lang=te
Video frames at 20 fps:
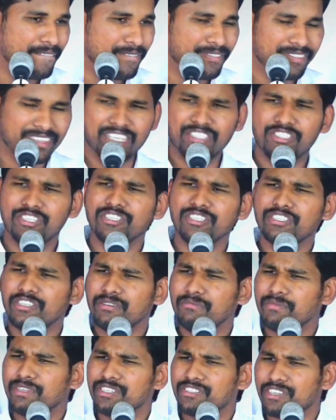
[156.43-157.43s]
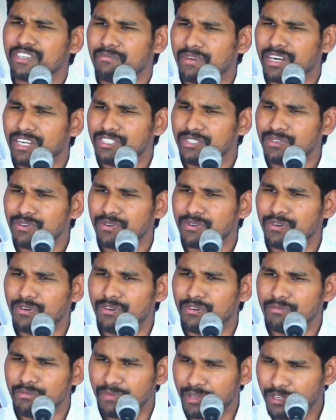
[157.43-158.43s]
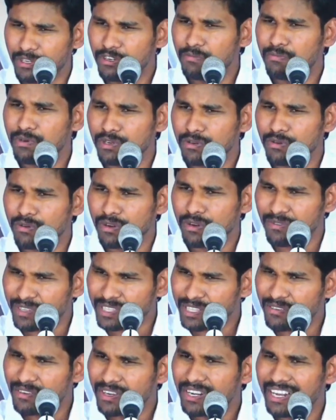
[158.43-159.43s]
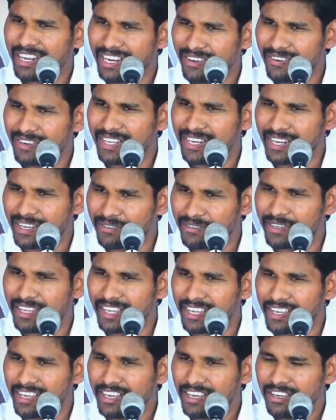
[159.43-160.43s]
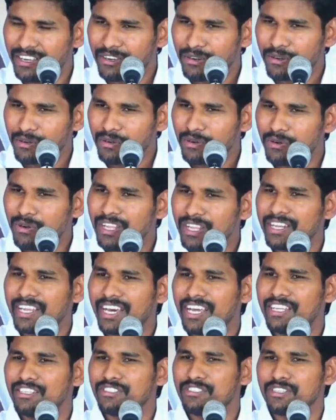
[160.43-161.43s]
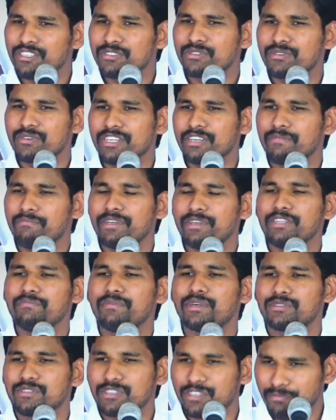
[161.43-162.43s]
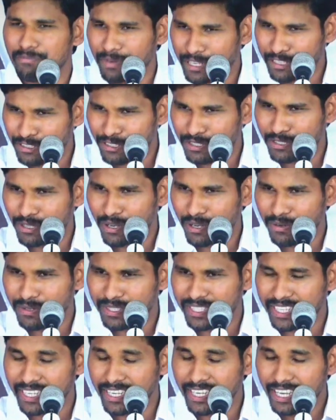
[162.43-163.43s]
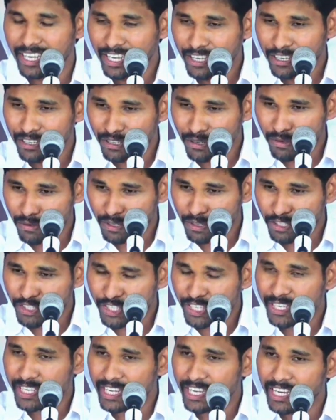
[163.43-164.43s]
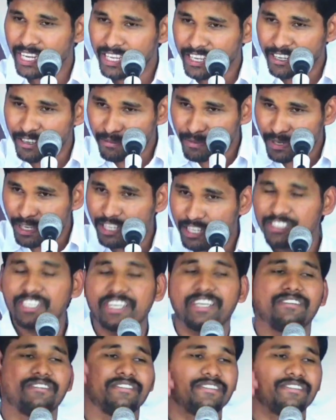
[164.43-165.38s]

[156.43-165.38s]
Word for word: దయచేసి మీ సమాజంలో మిరుగు పొరుగుల విధవరాలు ఎవరైనా ఉండి కూలీ నాలి చేసుకొని ఇబ్బంది పడుతున్న పరిస్థితుల్లో ఉంటే నువ్వు చేయగలిగిన మేలు చేయి